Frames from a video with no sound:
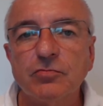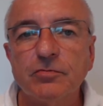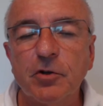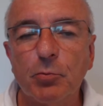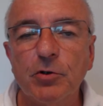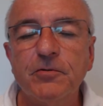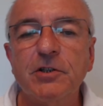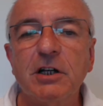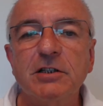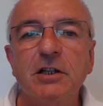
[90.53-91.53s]

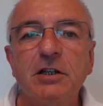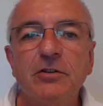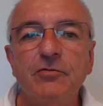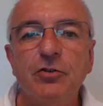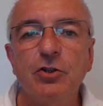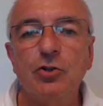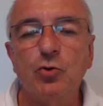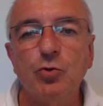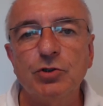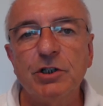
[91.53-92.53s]
verblüfft hat, wie
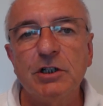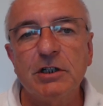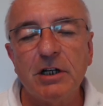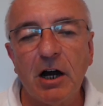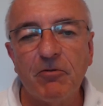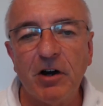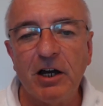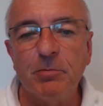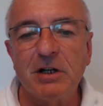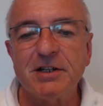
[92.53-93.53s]
gut auf
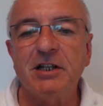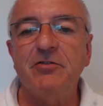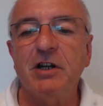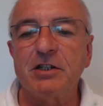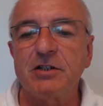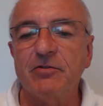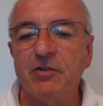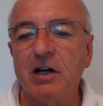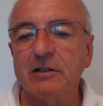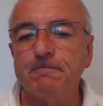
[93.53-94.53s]
einmal seine Werte
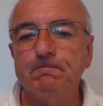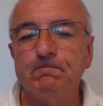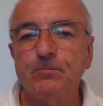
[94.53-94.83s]
waren.